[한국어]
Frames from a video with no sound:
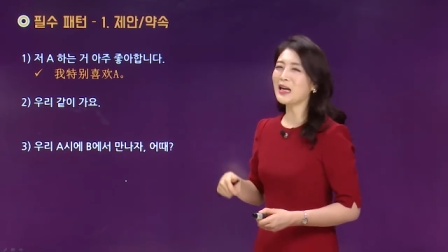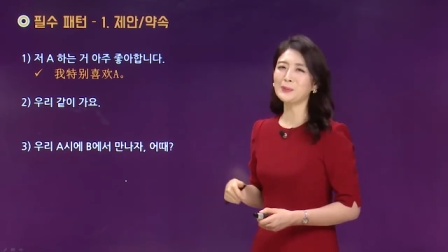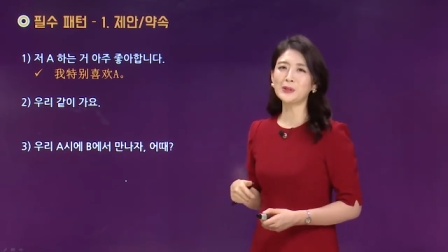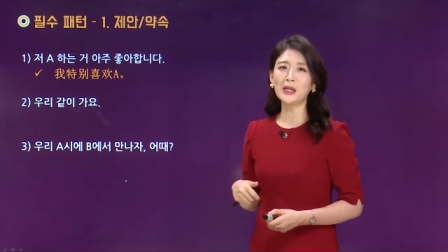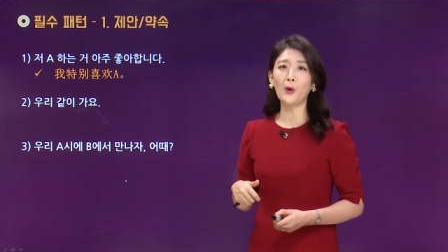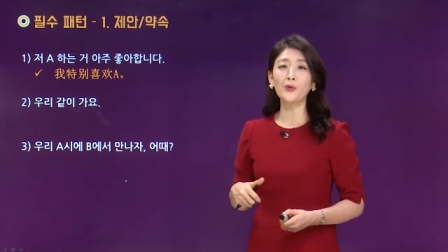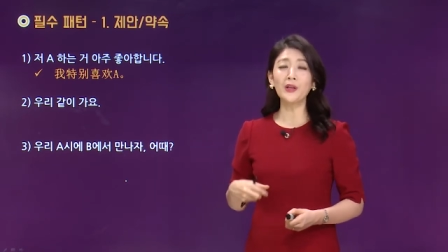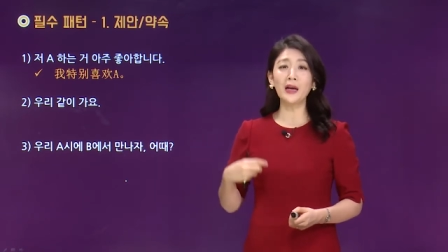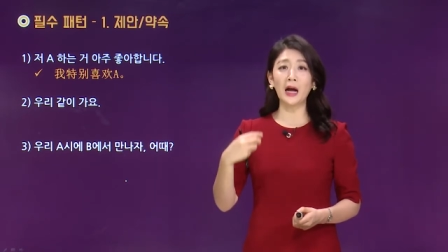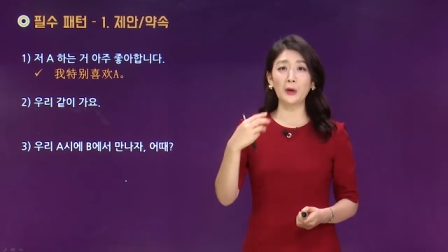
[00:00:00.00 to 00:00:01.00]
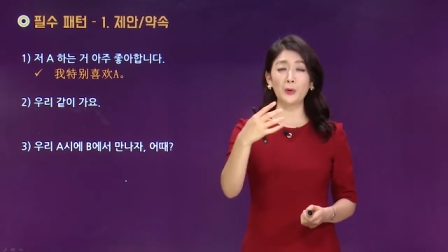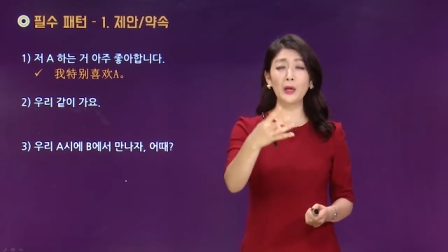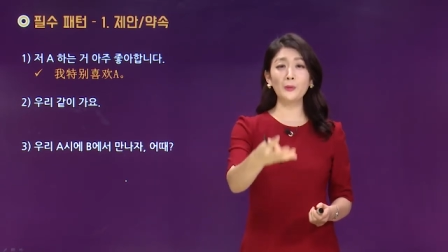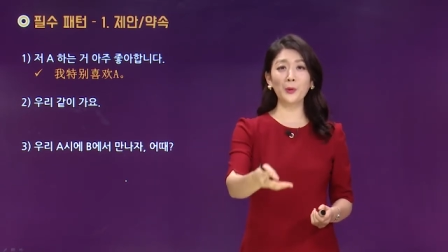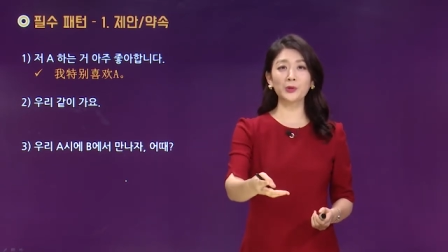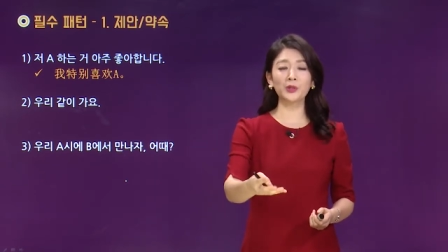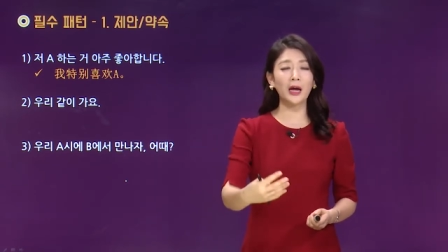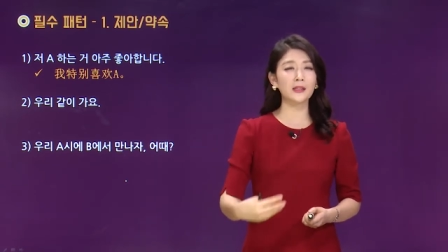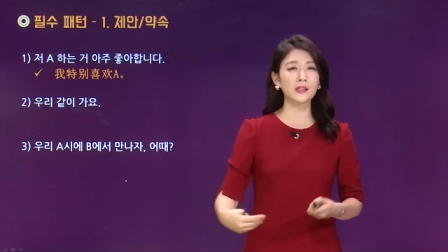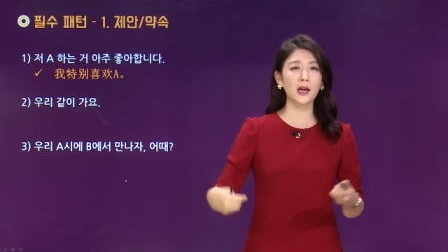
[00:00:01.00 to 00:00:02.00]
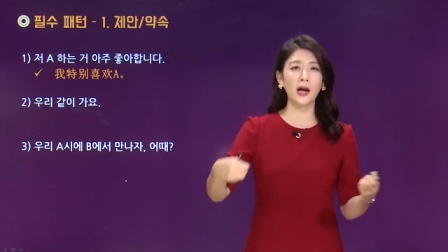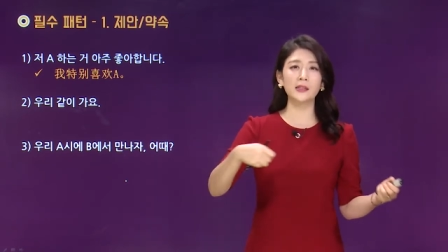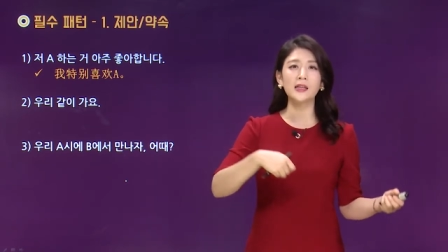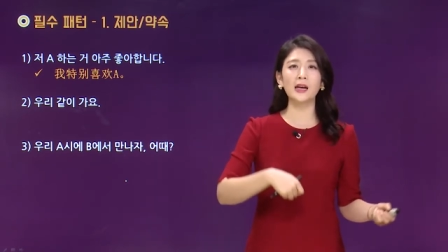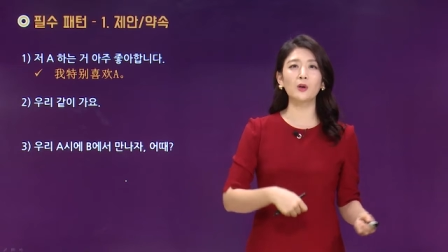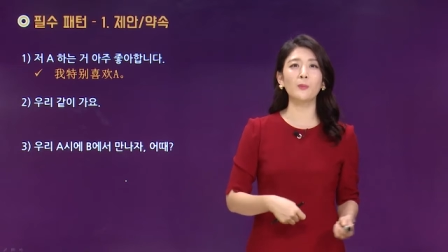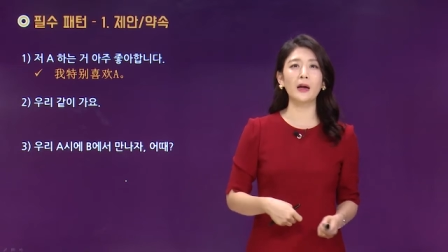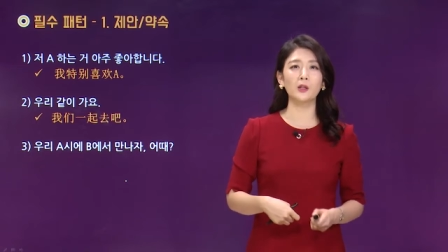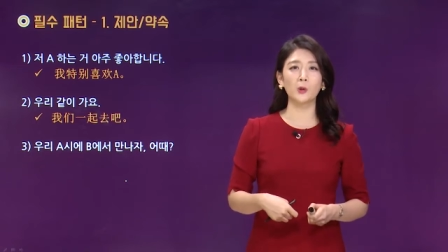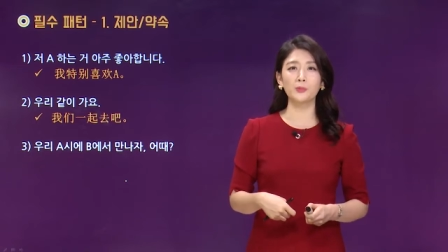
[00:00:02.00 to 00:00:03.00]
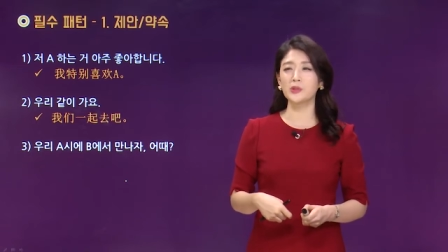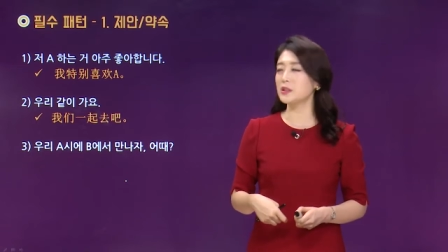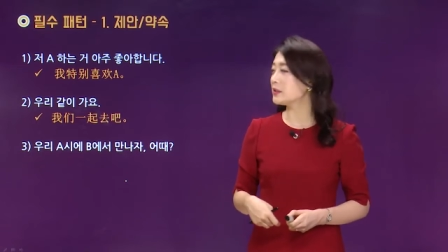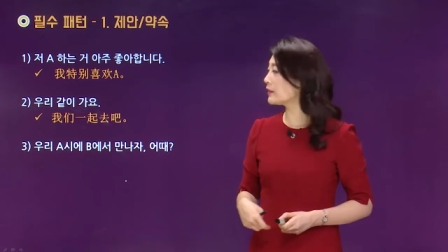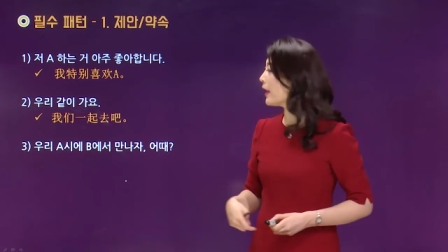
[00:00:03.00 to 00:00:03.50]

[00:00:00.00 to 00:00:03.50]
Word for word: 갑시다. 어디를 가기로 해놓고서는 같이 가자라고 말을 덧붙일